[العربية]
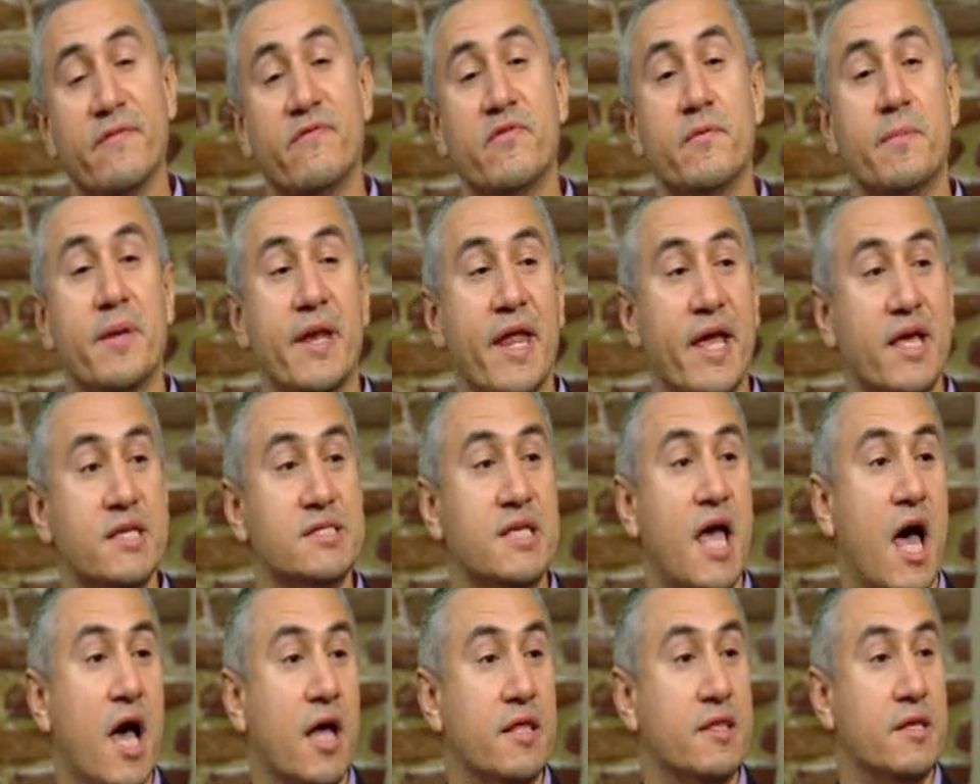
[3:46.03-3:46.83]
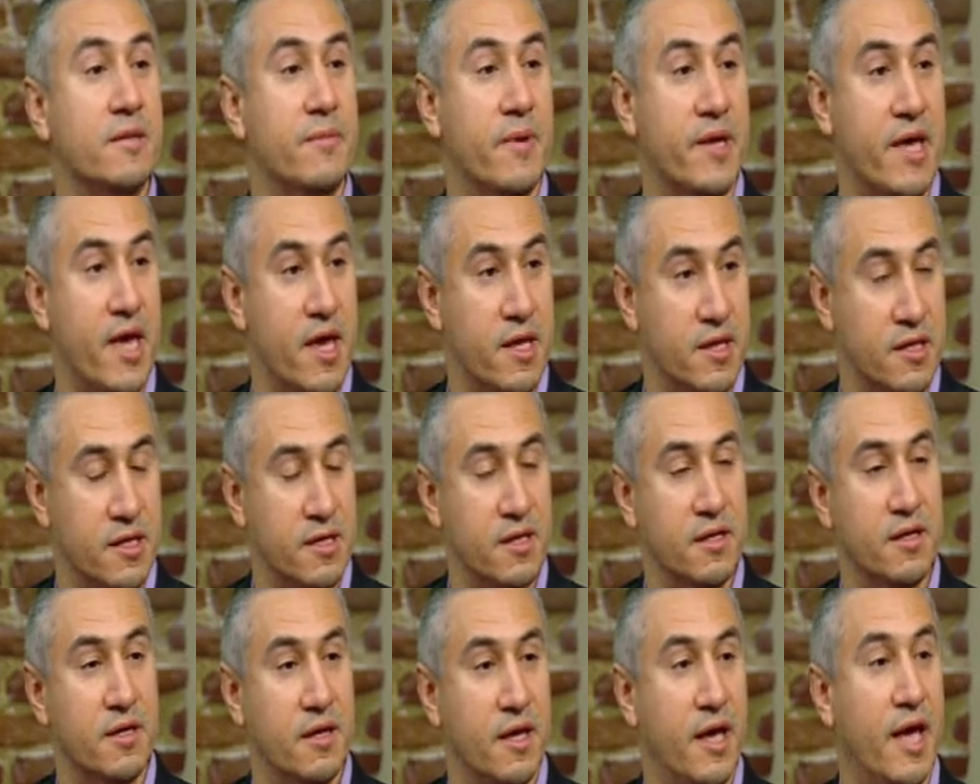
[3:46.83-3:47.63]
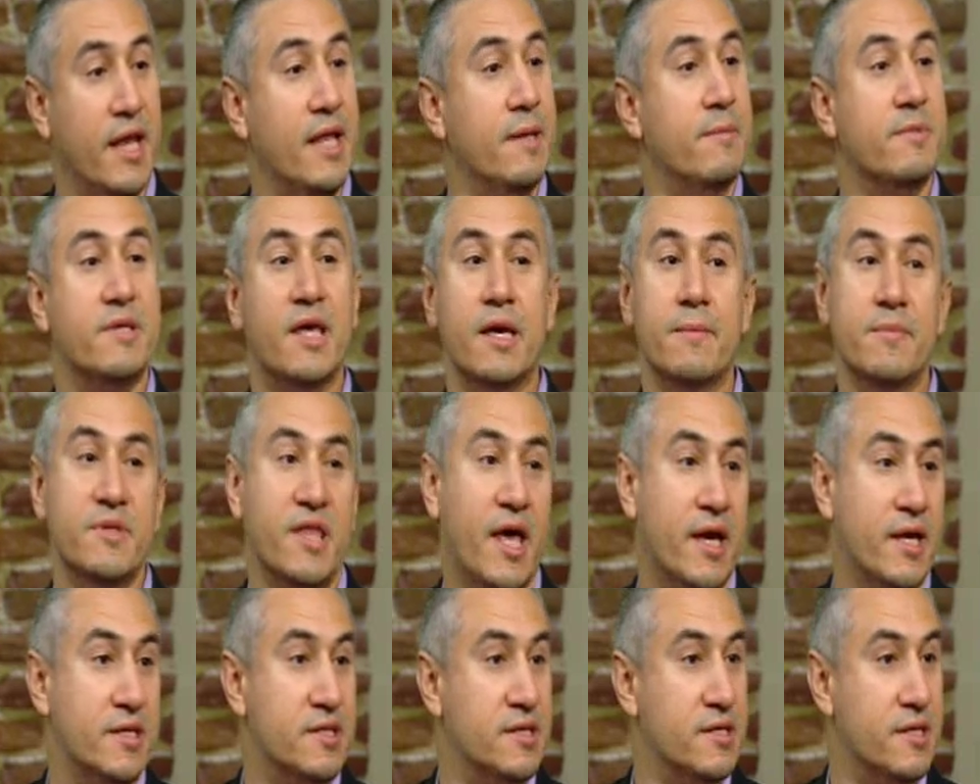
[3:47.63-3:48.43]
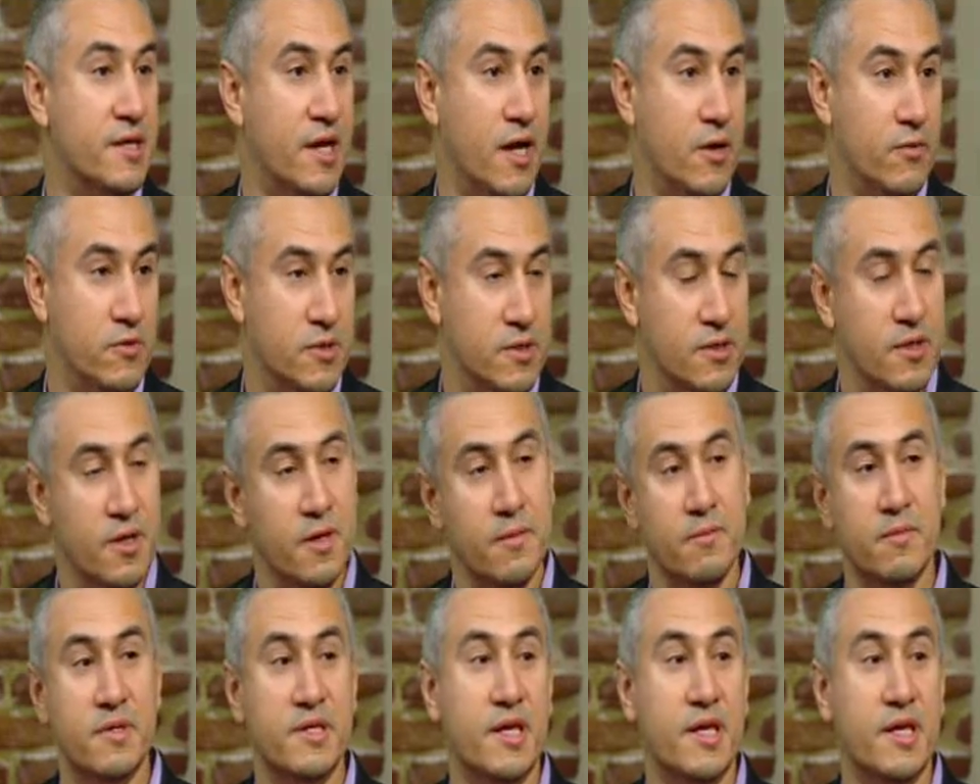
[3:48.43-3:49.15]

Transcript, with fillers: في مراكز حقن المجهري احنا بنجمد حاجات كتير قوي اه.